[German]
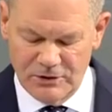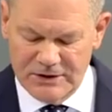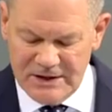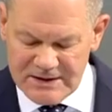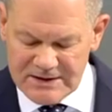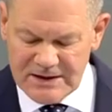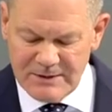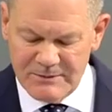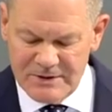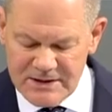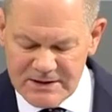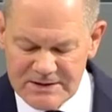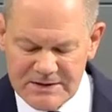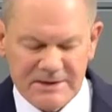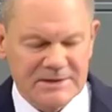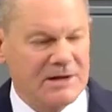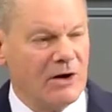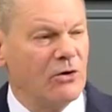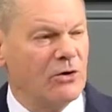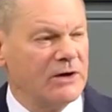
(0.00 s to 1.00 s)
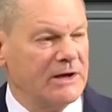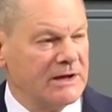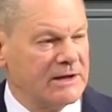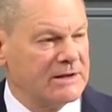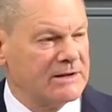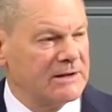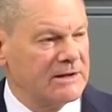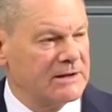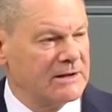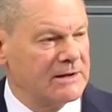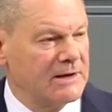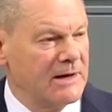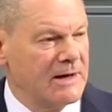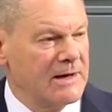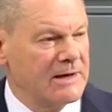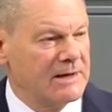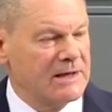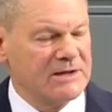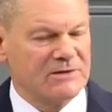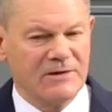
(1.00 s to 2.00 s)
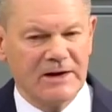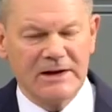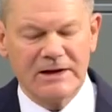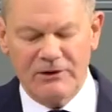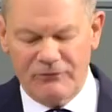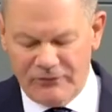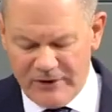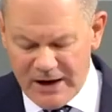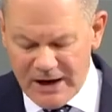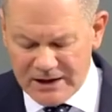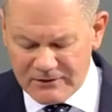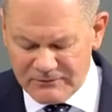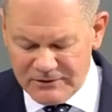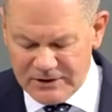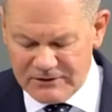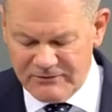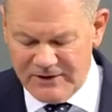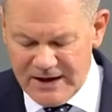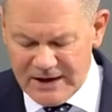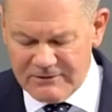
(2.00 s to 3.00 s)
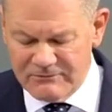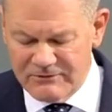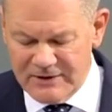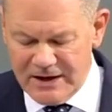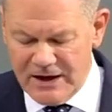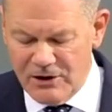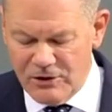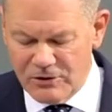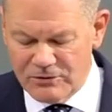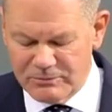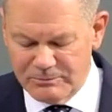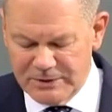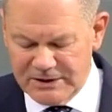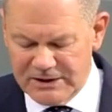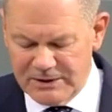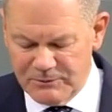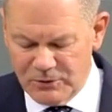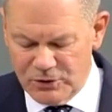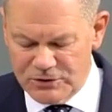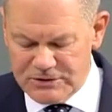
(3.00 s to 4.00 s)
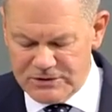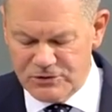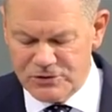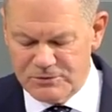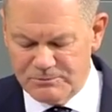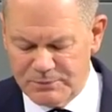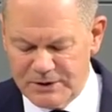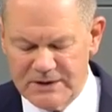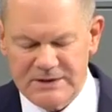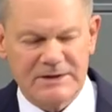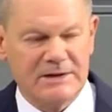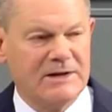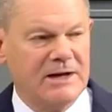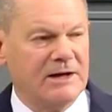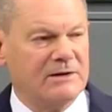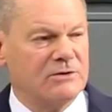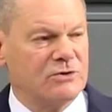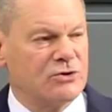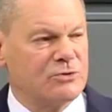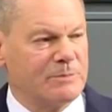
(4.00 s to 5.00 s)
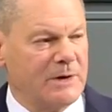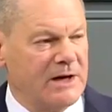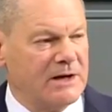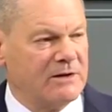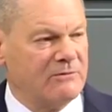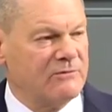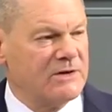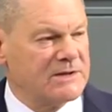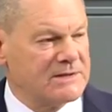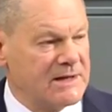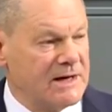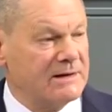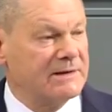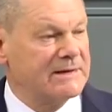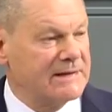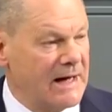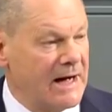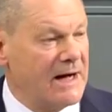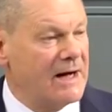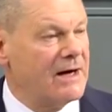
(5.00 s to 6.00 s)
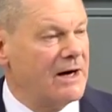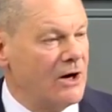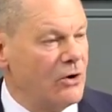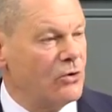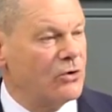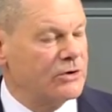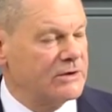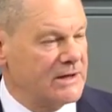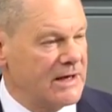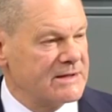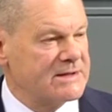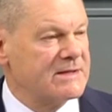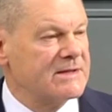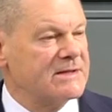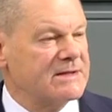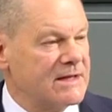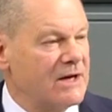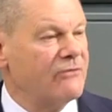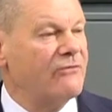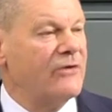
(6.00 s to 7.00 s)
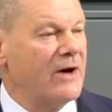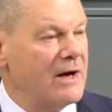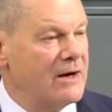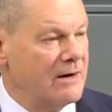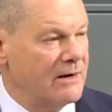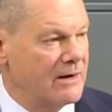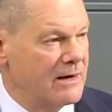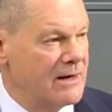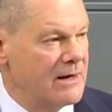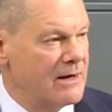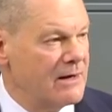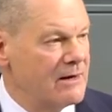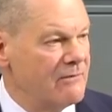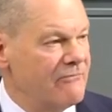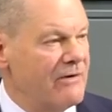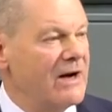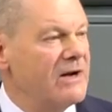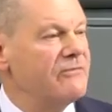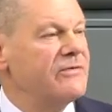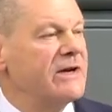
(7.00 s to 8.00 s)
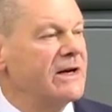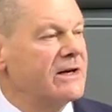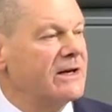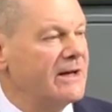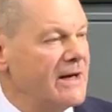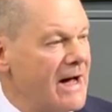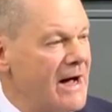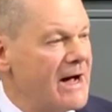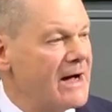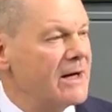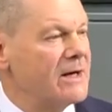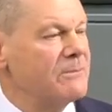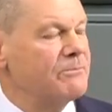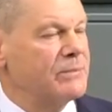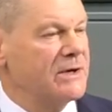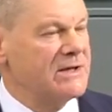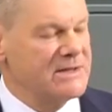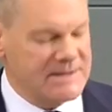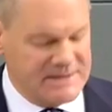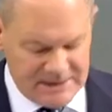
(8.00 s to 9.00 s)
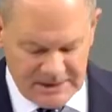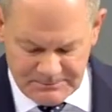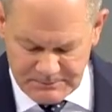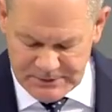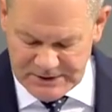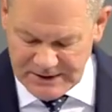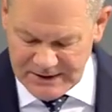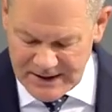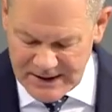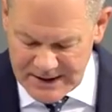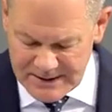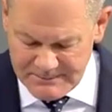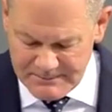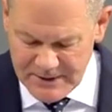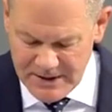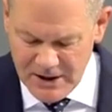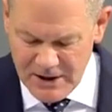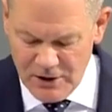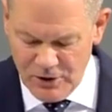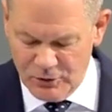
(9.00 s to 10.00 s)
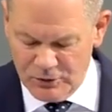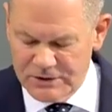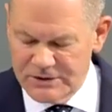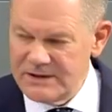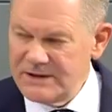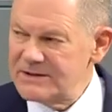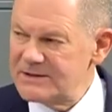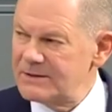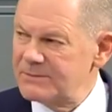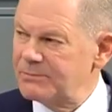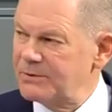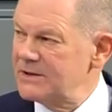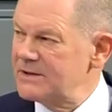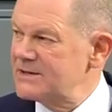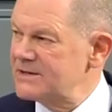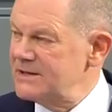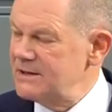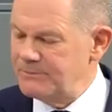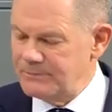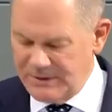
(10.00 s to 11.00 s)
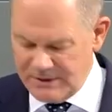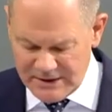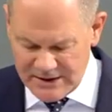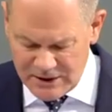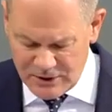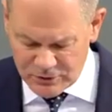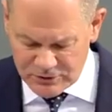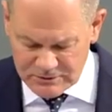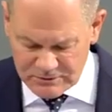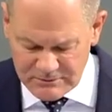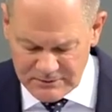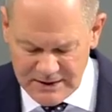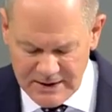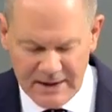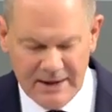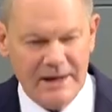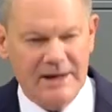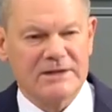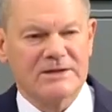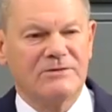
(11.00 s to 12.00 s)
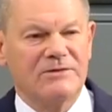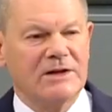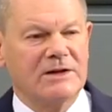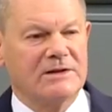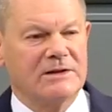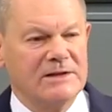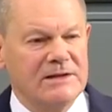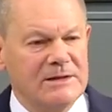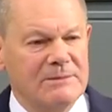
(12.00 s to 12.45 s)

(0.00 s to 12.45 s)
Und deshalb ist es auch richtig, dass wenn gefragt wird, werden wir auch mit dem russischen Präsidenten sprechen. Wir sagen, ja, auch das ist der Fall weil wir klare Prinzipien haben. Und diese Prinzipien lauten, es wird